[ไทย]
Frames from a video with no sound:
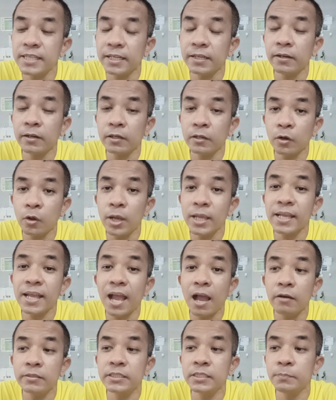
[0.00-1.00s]

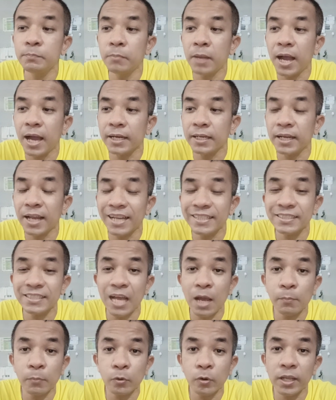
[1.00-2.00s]
1,790 บาท นาน
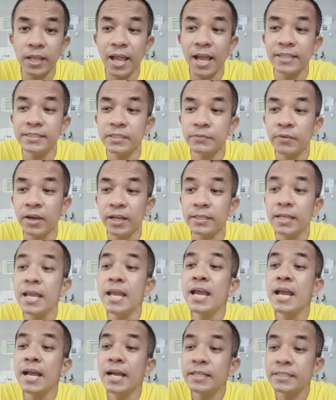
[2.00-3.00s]
350 วัน
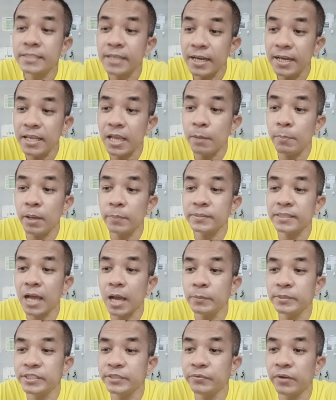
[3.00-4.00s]
เฉลี่ยแบบ
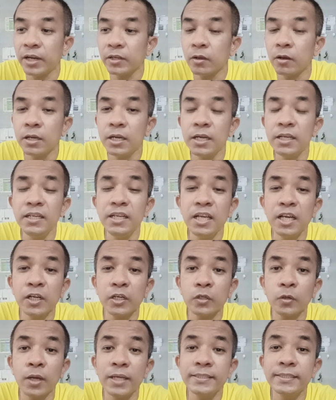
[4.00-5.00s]
30 วันก็คือ
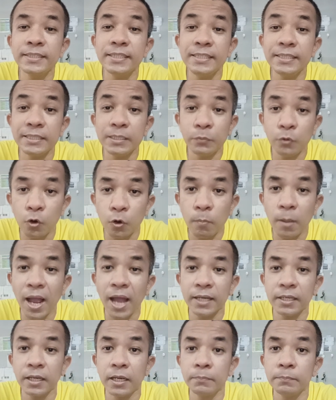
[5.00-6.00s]
146 บา
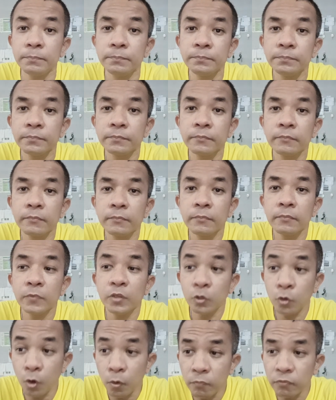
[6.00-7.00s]
ทครับ
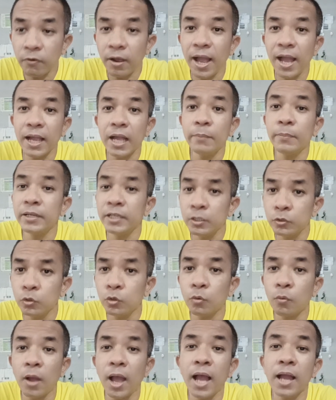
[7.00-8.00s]
คุ้มกว่าครับ อันนี้ถู
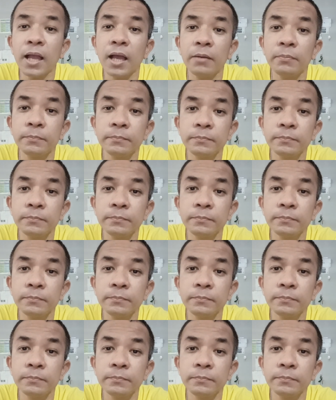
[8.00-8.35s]
กกว่าครับ